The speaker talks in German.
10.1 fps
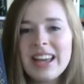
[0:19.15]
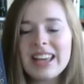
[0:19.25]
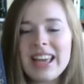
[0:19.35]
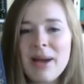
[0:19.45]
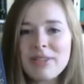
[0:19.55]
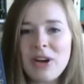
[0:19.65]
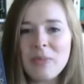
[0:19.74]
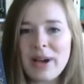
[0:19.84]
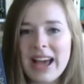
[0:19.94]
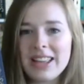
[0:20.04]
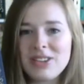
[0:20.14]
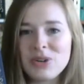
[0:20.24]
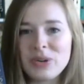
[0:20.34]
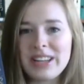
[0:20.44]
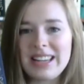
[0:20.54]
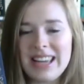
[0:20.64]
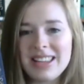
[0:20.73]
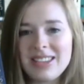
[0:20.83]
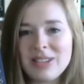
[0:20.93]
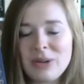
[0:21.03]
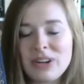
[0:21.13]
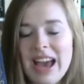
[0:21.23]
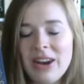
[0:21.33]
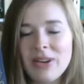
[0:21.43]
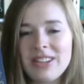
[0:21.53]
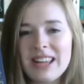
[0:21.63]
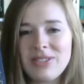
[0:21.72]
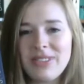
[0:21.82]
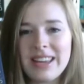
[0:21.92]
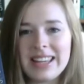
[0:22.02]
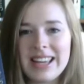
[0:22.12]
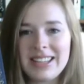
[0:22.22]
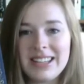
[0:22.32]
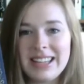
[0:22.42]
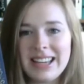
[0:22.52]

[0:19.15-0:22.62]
Ich habe es auch bereits schon gelesen und kann euch deswegen jetzt die